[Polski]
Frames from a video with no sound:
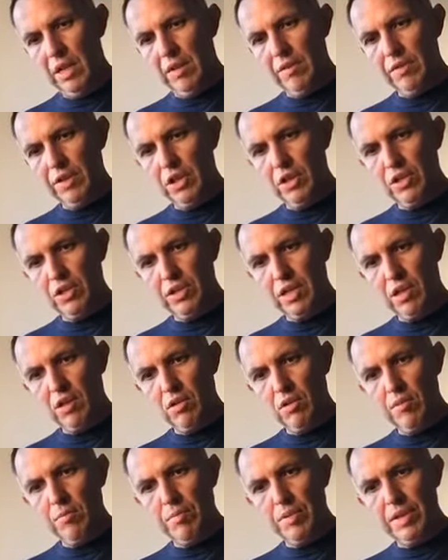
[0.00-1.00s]
w Igrzyskach
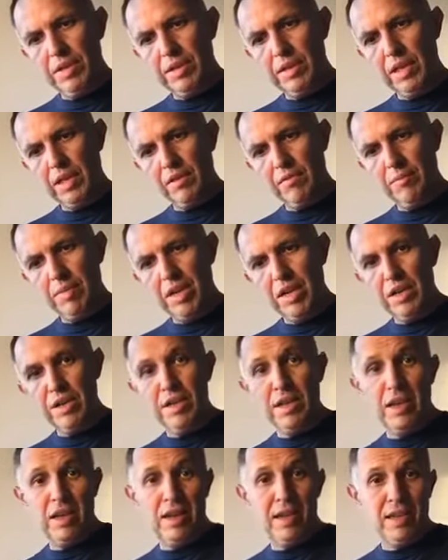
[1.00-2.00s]
Olimpijskich w
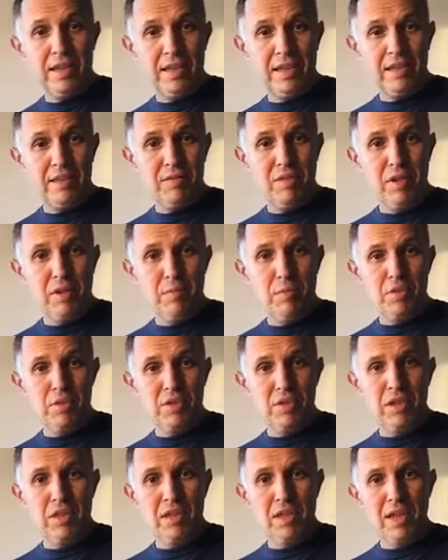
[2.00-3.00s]
Berlinie, a Ernest
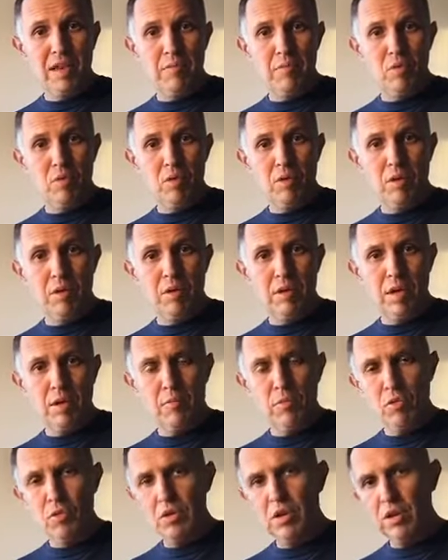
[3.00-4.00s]
Wilimowski nie, był, nie
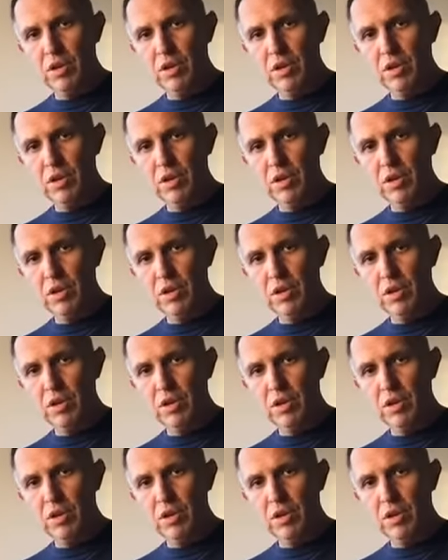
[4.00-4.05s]
mógł.